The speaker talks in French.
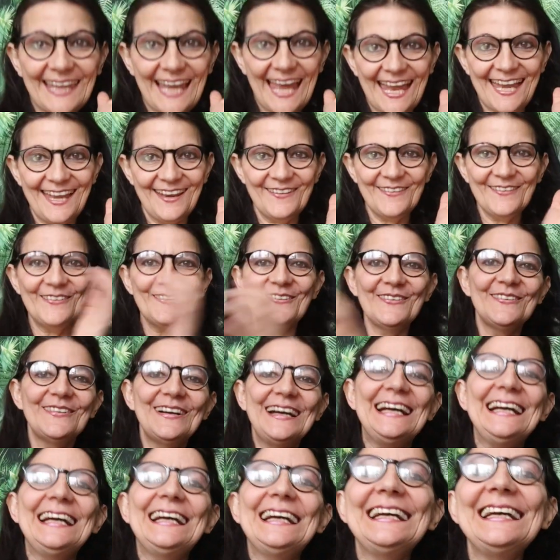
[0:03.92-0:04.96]
Hello.
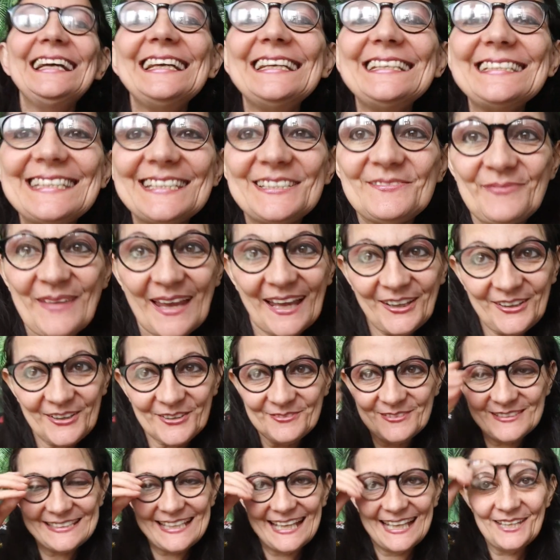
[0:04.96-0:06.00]
J'espère que
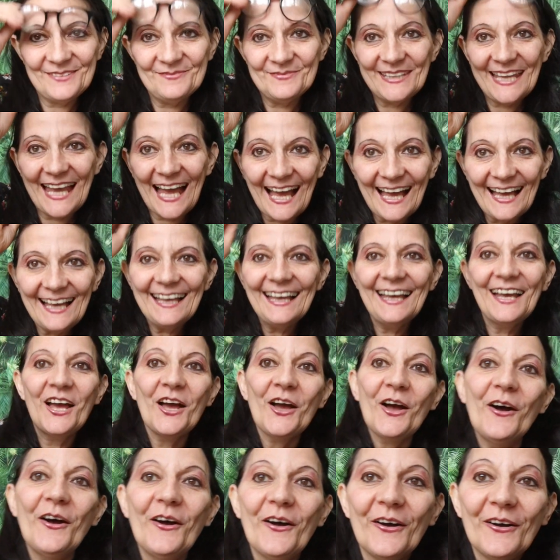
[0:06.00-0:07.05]
vous allez bien,
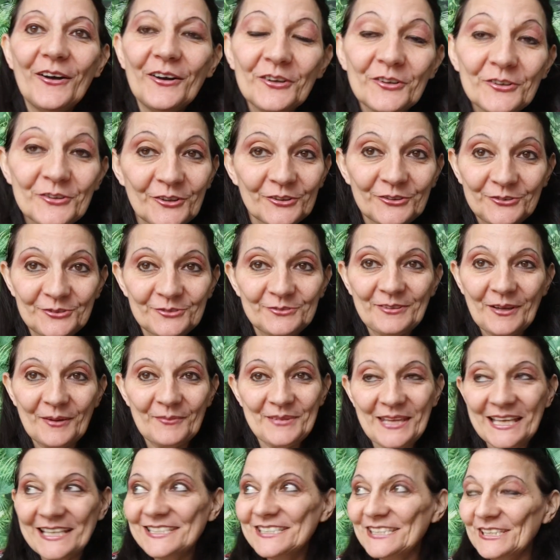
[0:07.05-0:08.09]
euh, que tout va
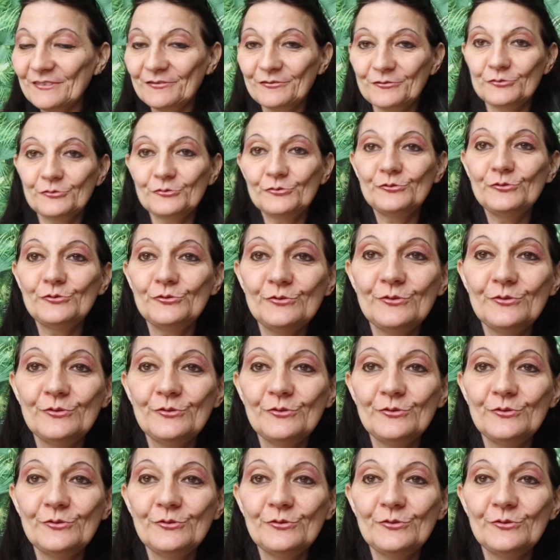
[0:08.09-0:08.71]
bien chez vous.